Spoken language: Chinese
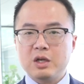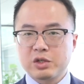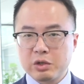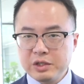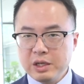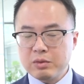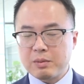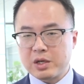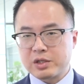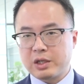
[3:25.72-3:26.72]
首先，我
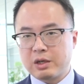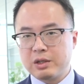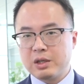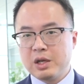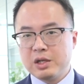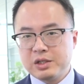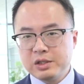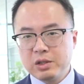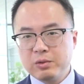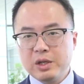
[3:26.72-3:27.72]
们要知道，
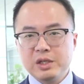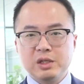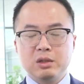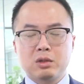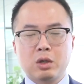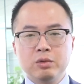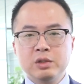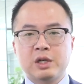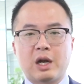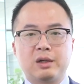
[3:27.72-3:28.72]
金融危机
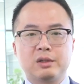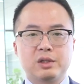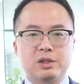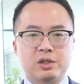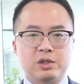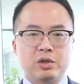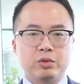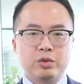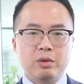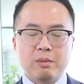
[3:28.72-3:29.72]
通常是
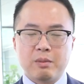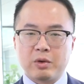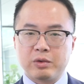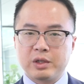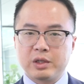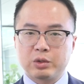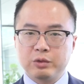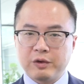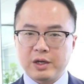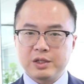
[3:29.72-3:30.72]
由于某一个
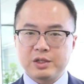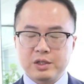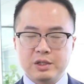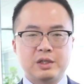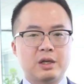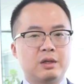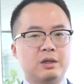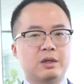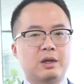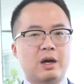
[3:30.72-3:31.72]
突发性事件
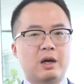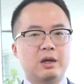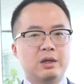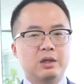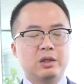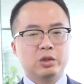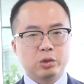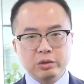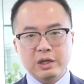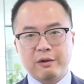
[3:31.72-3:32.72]
啊
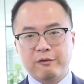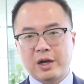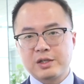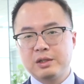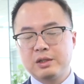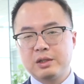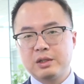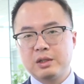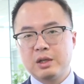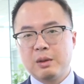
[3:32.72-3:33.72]
突然发生，
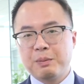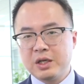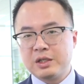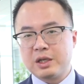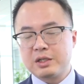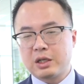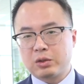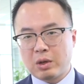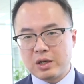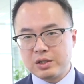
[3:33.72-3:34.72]
并且在
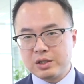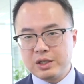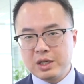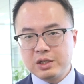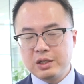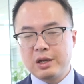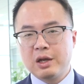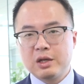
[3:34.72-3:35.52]
短时间之内